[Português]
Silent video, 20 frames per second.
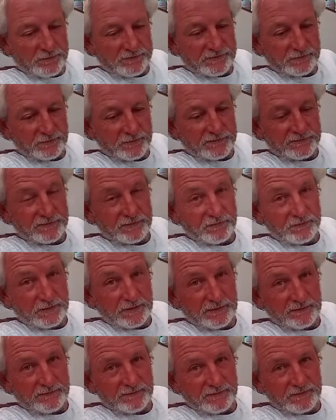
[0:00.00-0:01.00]
uma situação
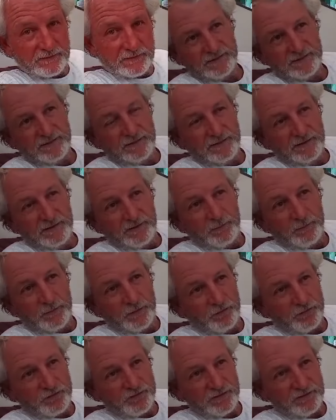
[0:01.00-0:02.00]
dessa? uma
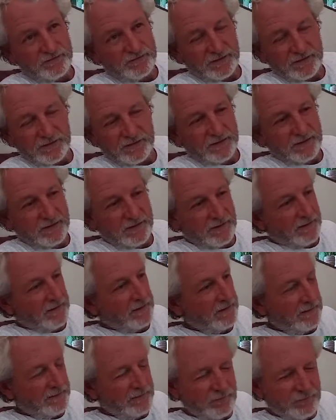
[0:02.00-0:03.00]
notícia,
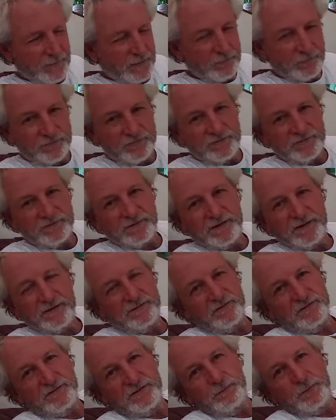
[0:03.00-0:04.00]
que numa notícia
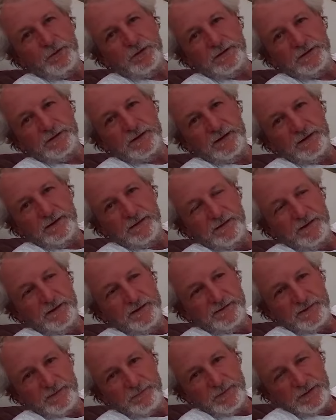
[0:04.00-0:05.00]
dessa não se pode dar.
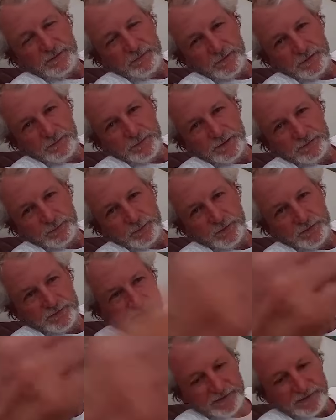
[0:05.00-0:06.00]
Se a minha, a minha
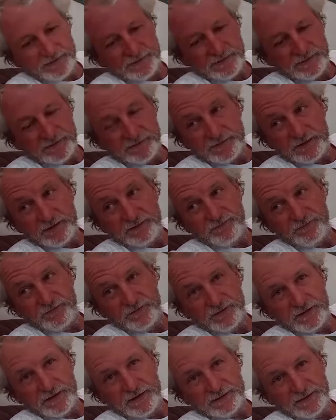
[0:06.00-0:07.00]
esposa aqui atendesse o
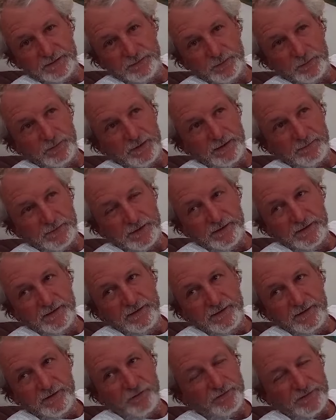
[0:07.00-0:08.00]
telefone que ela tem problema,
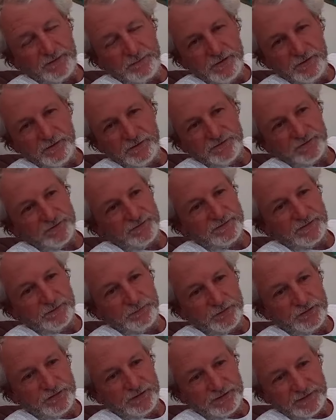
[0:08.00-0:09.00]
eu não sabia o que tinha
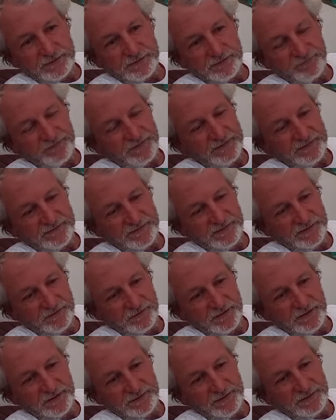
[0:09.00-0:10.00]
acontecido. Podia ter falecido
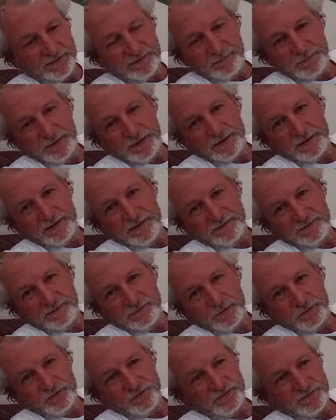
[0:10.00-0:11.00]
aqui dentro da minha casa,
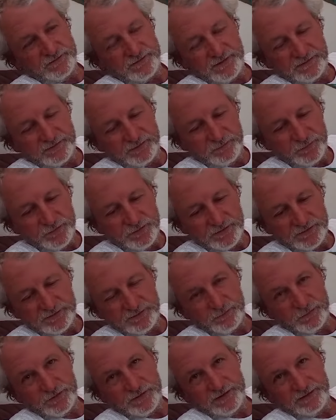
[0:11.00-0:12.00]
uma notícia dessa. Não podia
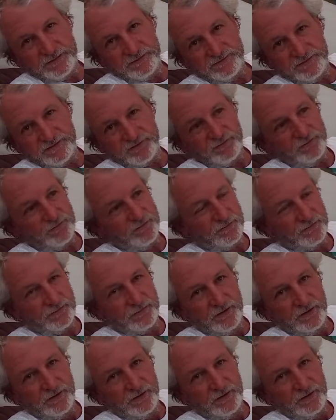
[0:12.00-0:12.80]
ser abordado nesse assunto.